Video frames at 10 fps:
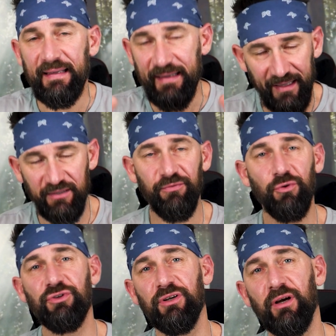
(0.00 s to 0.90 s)
Jetzt
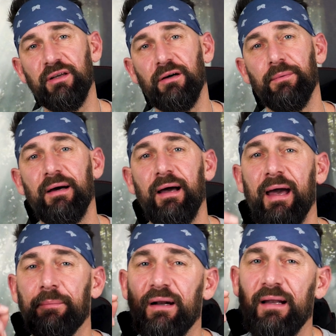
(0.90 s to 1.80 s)
wünsche ich euch aber
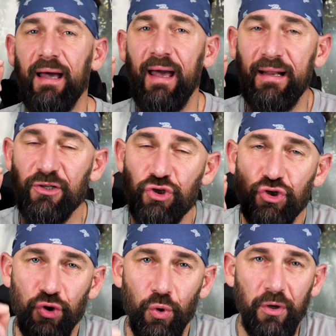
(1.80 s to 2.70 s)
einmal einen
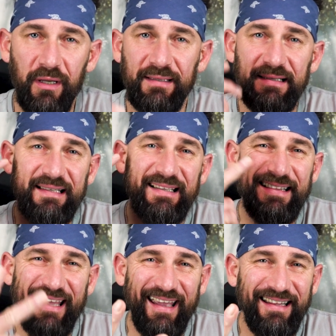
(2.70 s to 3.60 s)
schönen
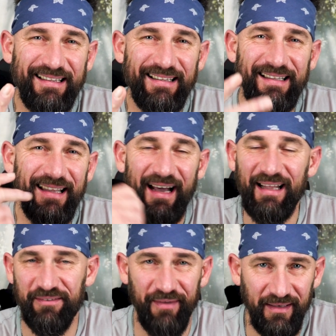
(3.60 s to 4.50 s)
dritten
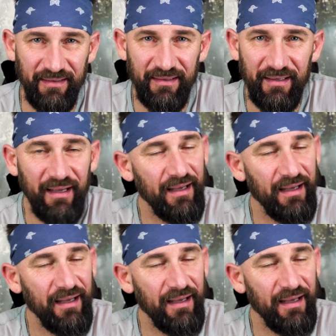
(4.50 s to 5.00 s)
Advent.